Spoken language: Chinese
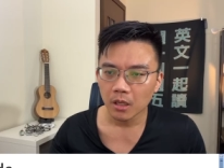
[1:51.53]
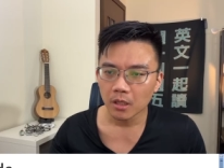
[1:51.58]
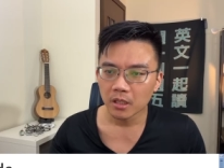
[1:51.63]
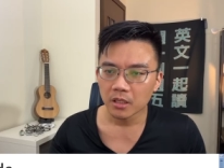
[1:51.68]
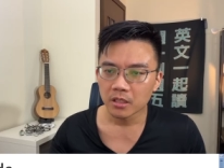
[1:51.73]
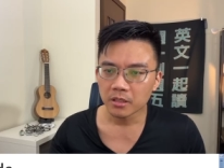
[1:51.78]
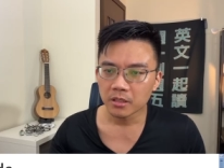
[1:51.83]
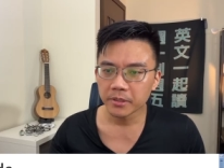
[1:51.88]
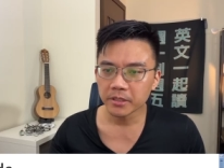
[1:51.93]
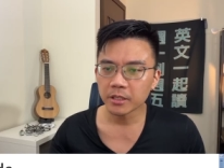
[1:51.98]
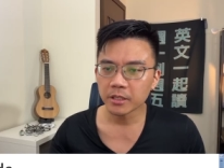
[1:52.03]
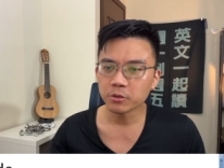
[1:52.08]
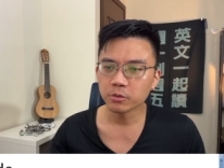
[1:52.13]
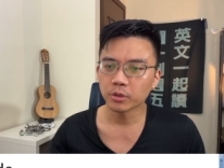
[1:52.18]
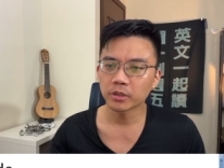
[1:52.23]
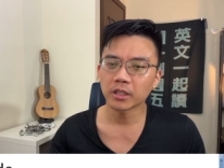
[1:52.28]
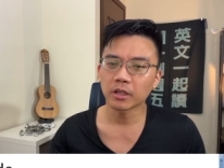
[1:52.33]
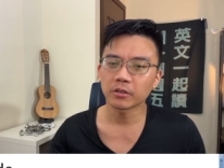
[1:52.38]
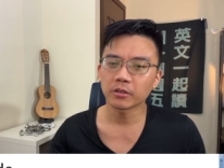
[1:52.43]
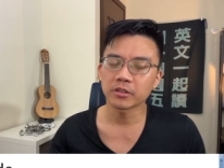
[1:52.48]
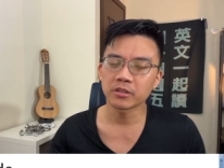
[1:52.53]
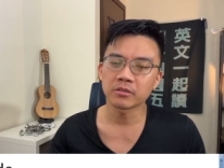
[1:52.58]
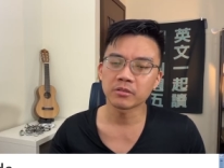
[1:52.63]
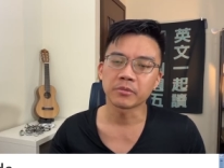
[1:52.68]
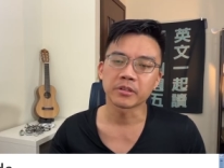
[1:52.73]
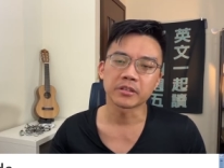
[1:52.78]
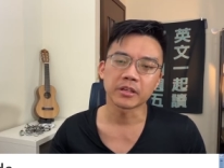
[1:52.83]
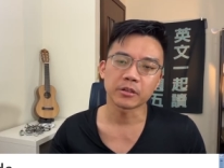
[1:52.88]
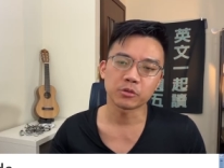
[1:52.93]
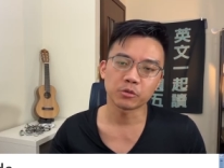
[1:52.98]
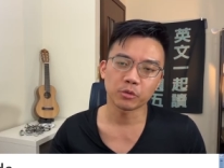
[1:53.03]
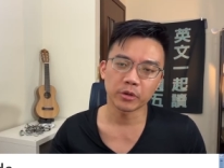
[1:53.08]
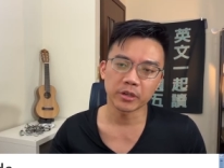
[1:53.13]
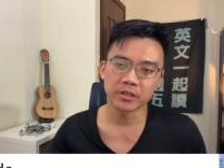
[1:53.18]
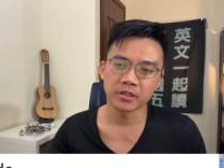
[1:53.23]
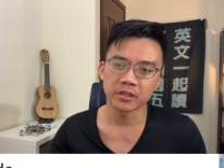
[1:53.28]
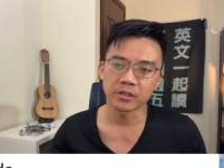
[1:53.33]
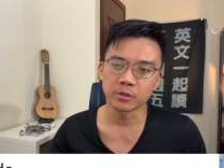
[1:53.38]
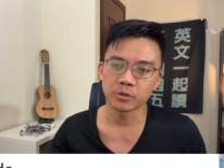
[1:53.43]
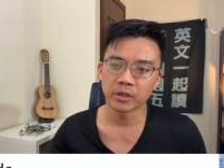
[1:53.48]
这边在说的到底是什么？再说一
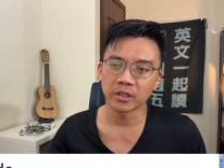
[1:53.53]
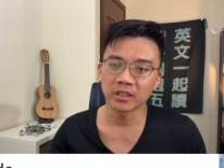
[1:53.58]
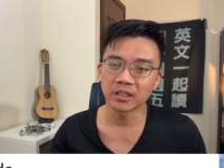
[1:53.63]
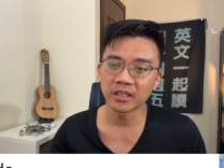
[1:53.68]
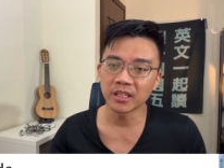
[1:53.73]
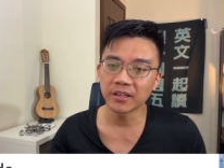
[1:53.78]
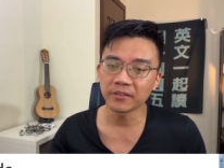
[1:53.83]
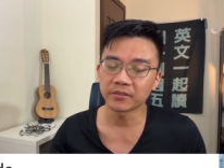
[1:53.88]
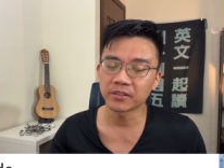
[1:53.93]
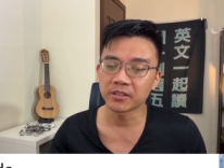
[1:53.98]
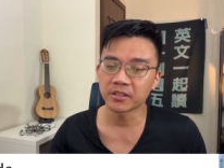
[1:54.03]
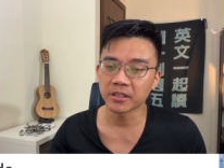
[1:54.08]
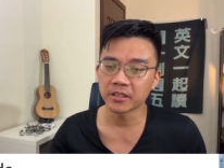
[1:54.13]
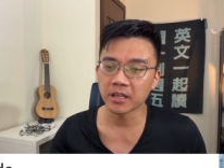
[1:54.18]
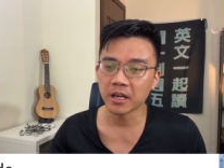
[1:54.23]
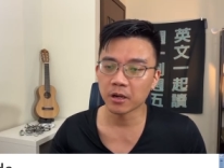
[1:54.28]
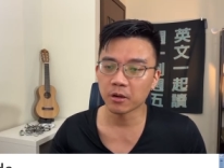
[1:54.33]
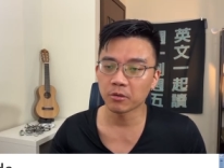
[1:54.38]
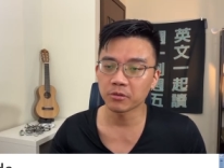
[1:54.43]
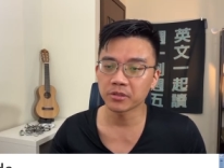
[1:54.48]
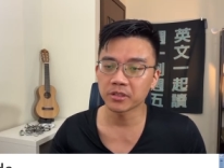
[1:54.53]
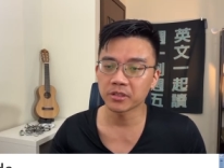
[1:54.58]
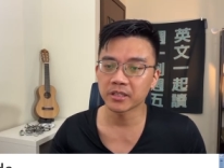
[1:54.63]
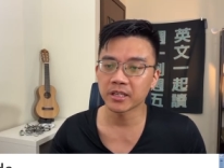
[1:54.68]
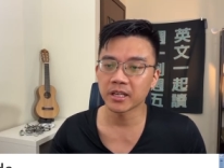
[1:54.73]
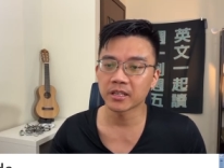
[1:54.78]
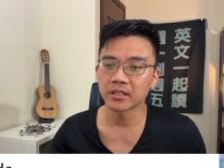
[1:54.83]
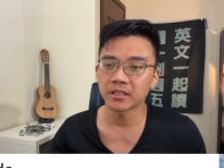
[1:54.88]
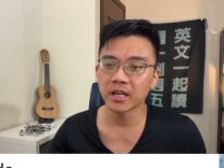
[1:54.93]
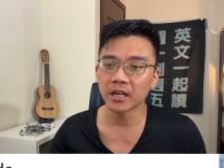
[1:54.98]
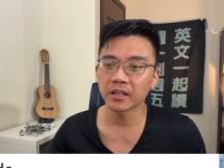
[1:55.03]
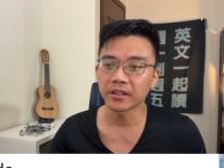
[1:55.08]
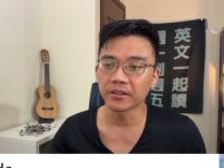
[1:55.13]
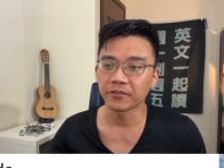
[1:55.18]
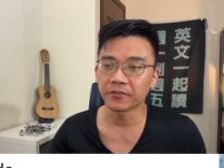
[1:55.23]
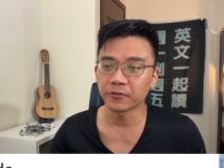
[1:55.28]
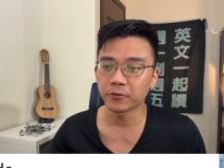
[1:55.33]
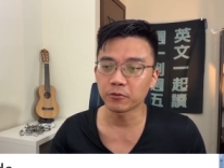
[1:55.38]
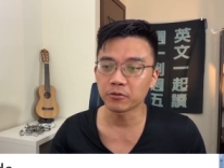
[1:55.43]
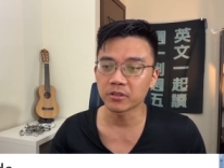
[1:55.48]
次，所以 lift 这家公司现在让你
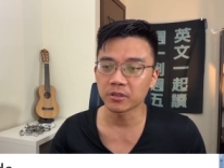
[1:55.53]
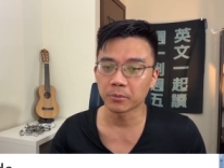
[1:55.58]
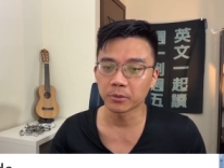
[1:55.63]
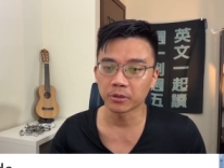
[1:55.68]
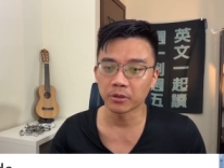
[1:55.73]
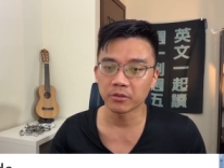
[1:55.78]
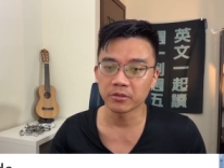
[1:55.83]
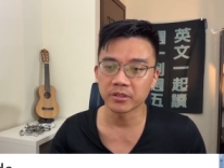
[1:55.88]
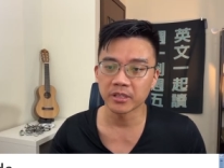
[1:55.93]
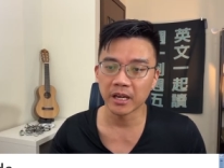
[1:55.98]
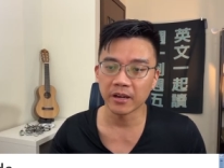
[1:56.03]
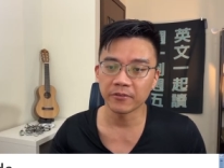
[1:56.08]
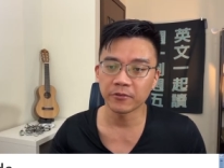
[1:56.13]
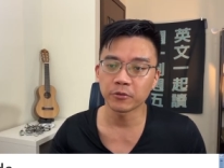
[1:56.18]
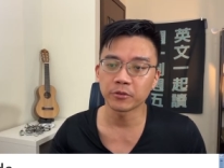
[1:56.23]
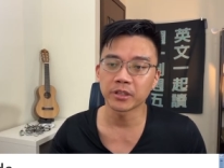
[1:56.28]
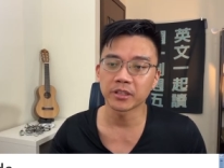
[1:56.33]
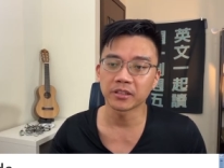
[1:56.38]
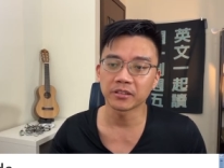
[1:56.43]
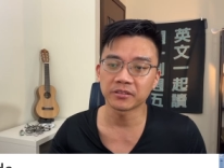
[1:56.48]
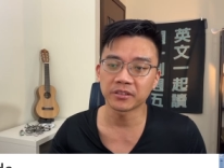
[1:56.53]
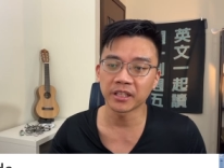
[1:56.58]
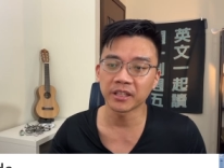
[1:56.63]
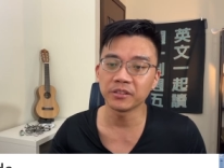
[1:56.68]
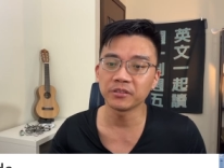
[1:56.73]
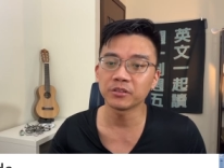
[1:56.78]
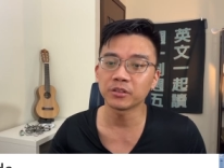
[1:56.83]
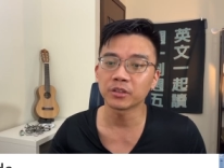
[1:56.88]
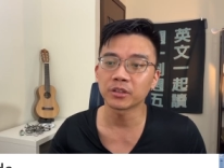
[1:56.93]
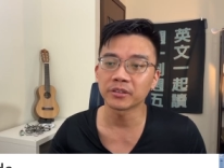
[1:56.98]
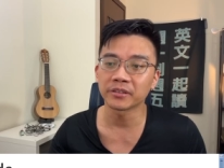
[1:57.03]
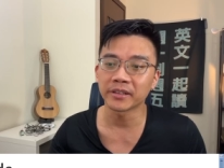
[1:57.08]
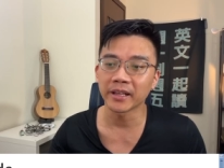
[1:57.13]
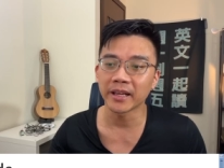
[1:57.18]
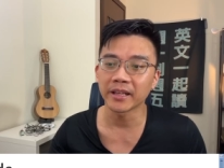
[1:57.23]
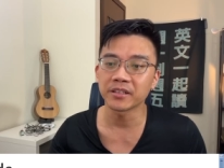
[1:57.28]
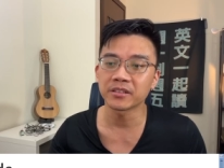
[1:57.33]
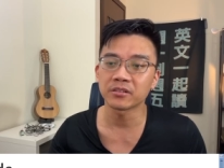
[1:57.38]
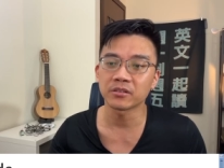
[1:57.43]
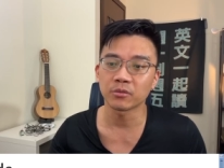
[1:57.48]
付什么东西啊？付你的 Tinder
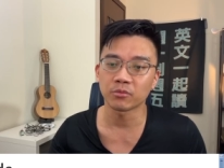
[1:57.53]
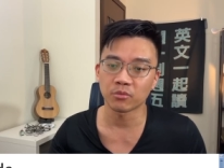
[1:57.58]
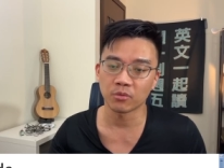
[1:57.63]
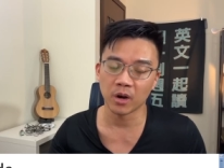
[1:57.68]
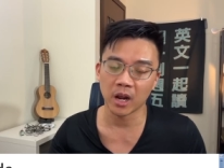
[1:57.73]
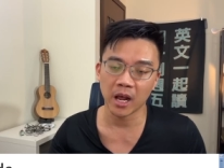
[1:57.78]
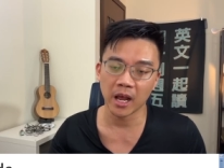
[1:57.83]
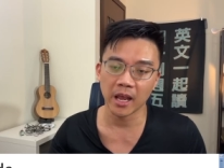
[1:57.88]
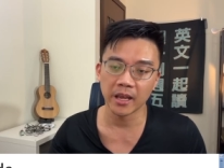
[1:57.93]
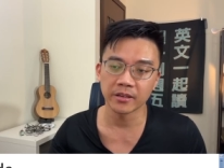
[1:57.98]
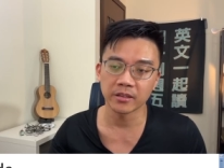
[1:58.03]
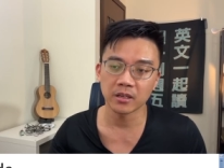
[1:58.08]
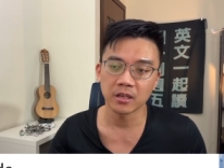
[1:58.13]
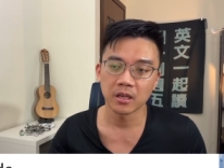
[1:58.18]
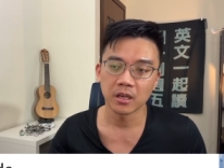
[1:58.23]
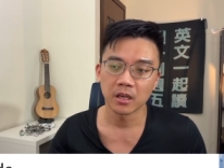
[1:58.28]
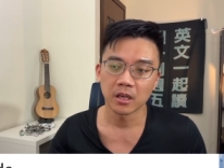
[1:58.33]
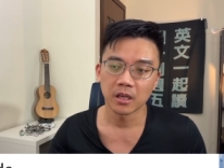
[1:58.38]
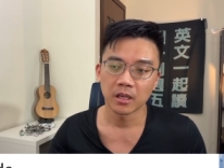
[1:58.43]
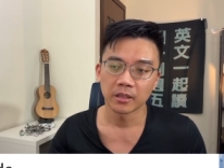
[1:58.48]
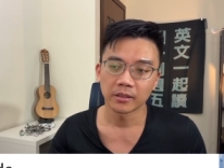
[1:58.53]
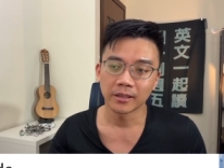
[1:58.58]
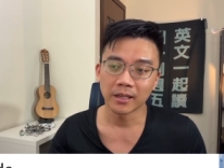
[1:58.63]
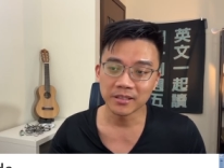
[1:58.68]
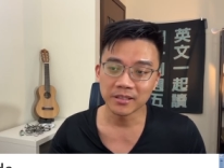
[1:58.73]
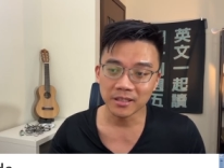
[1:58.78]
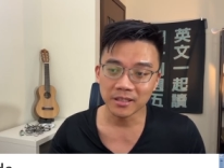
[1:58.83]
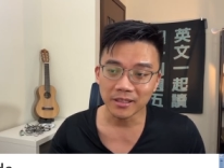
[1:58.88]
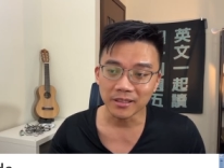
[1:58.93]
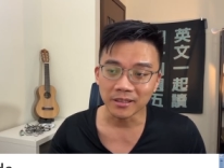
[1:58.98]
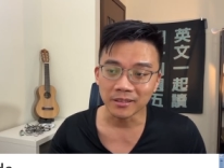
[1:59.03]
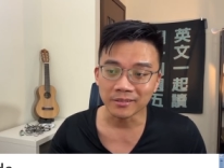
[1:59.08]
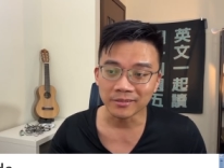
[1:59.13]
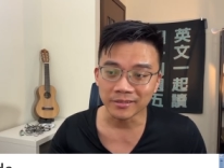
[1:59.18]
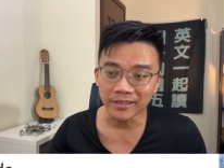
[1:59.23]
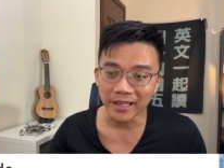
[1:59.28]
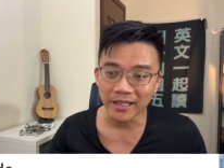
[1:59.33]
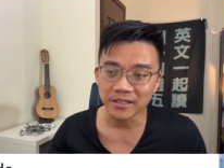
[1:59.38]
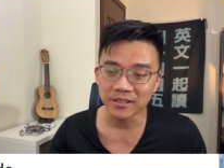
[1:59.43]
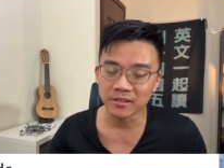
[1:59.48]
dates 的 ride。那这里的
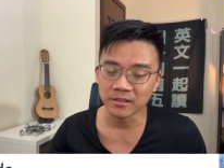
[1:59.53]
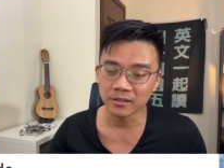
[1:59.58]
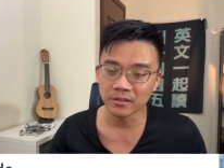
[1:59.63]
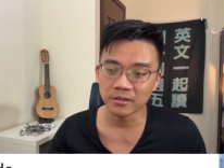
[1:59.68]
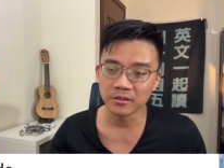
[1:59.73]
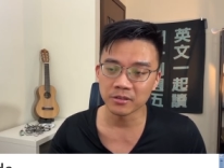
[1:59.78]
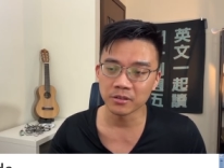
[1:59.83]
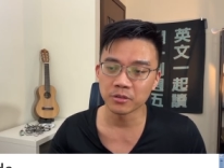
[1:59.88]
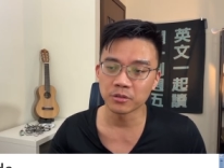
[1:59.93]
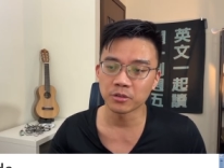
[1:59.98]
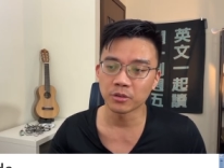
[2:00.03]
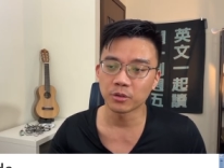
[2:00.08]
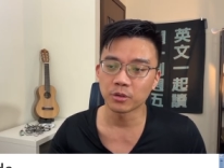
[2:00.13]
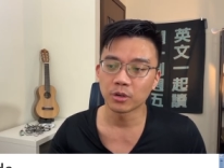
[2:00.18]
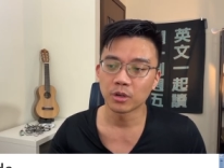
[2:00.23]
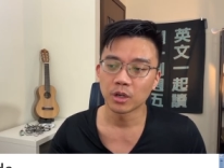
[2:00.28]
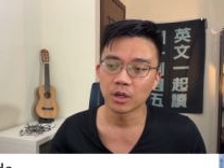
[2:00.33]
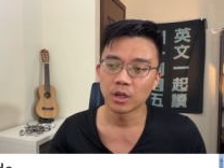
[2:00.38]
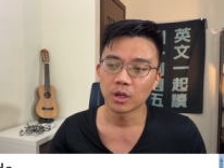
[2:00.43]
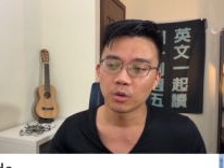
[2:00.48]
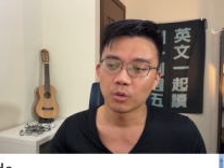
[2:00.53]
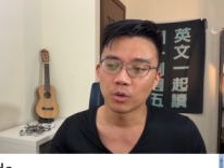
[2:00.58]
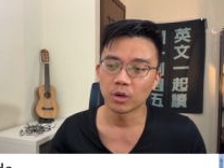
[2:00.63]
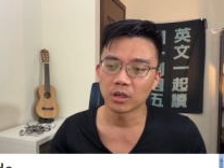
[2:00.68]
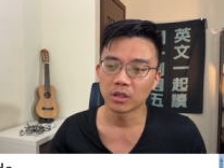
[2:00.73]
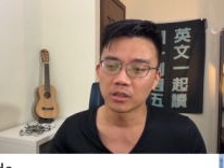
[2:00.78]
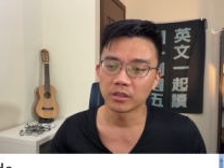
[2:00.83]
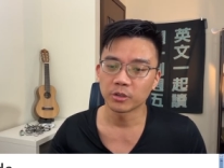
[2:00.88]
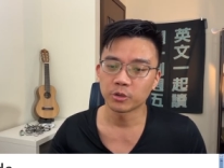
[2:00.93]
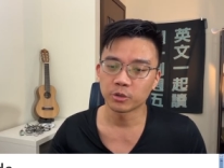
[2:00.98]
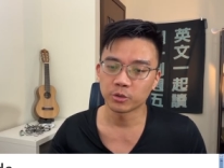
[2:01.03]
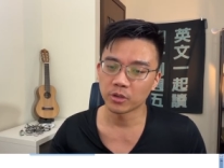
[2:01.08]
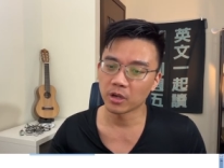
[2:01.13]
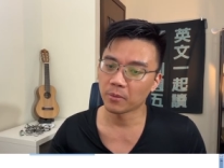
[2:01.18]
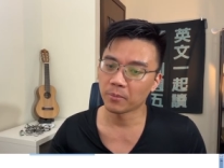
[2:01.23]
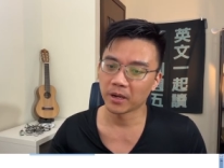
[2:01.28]
dates 这个字就我需要把